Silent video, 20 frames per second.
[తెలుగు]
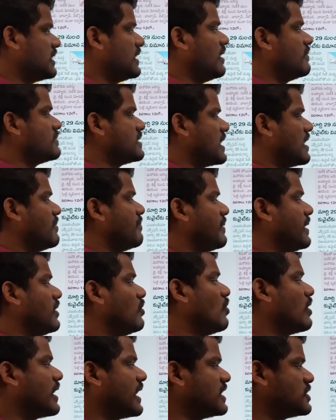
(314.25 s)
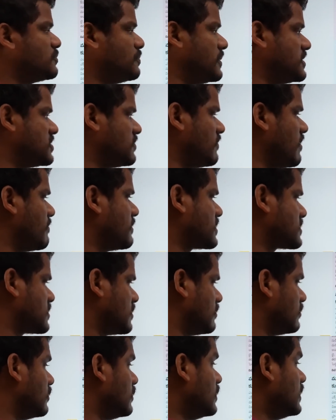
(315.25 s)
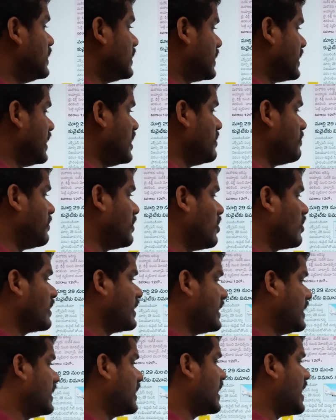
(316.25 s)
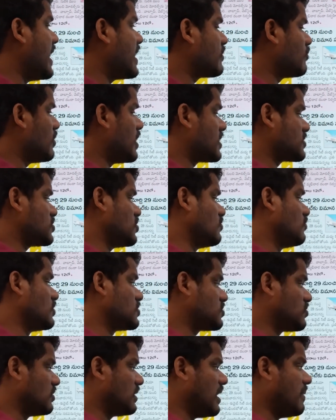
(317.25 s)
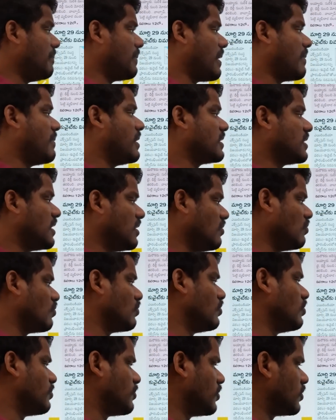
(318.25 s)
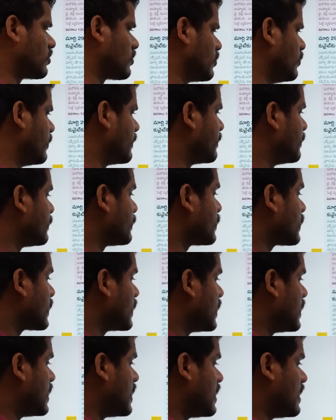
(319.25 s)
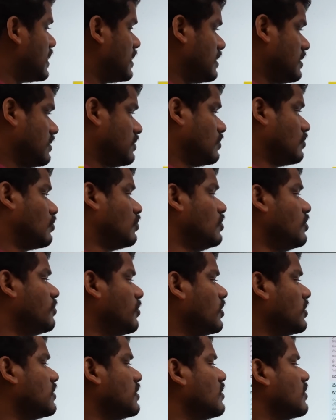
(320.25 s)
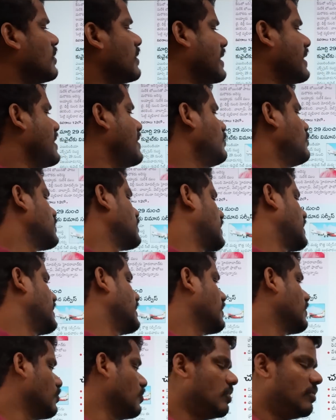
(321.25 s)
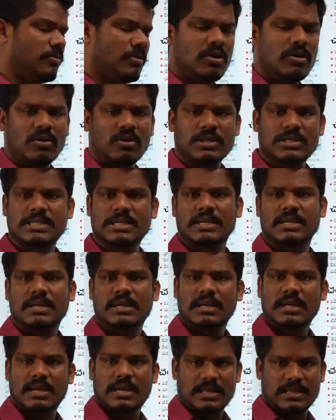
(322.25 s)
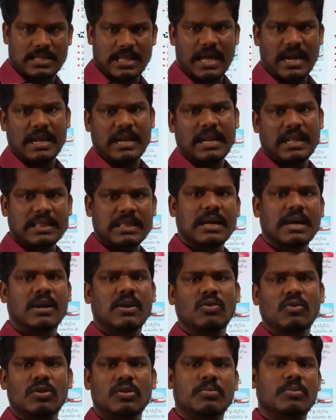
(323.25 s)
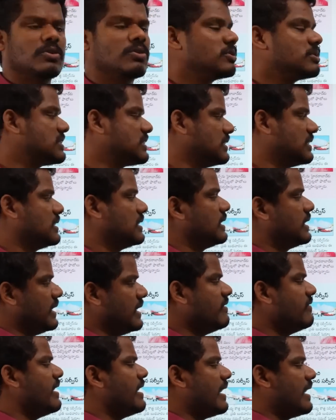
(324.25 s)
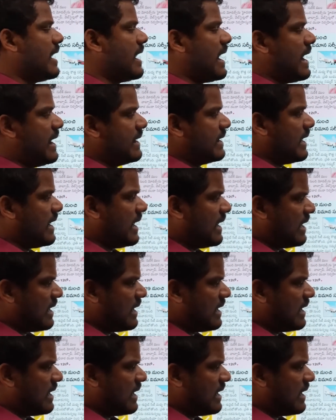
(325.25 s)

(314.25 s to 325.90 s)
సీఎం జగన్పై లోకేష్ పిచ్చి విమర్శలు టీడీపీలోకి ఎన్టీఆర్ వారసులు వస్తుంటే ప్రమాదాలు గుండుపోట్లు గుండుపోట్లు కూడా ఏముందండి గుండుపోట్లు వచ్చాయి తారకరత్న గారు గుండుపోటు వచ్చింది ఎనీవే ఆయన